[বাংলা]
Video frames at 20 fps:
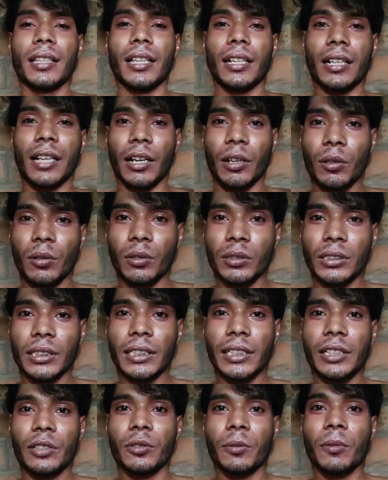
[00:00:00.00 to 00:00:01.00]
তার কারণ
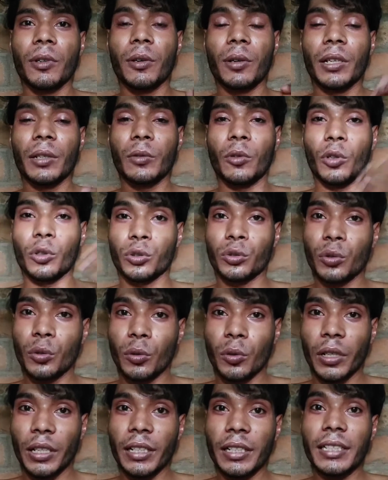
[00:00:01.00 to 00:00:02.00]
হচ্ছে গিয়ে তোমরা অনেক কষ্ট
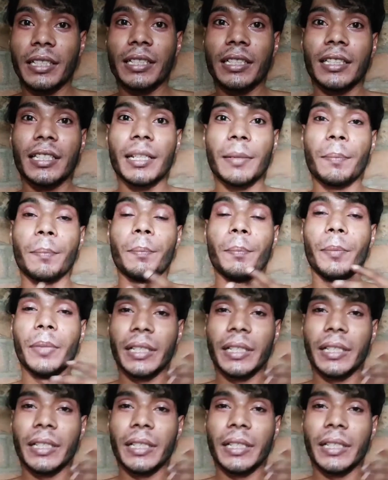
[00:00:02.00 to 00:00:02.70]
করে নিজেদের